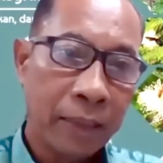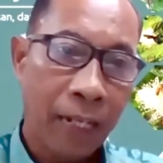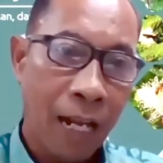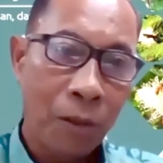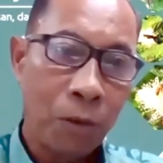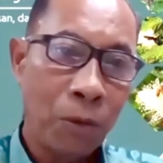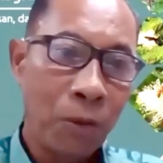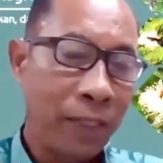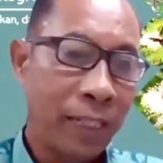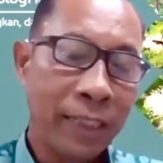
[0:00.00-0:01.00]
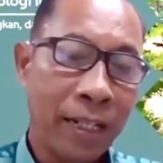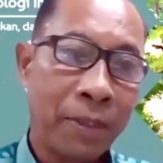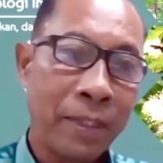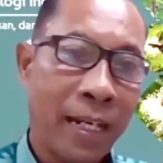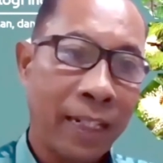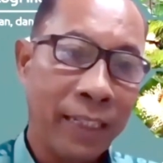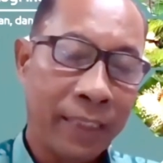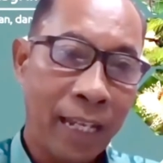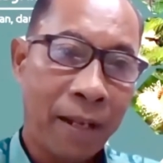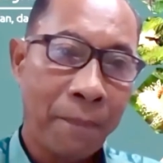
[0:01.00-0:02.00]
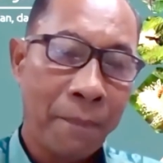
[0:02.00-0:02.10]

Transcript: terganggu, dia tidak menyerang kita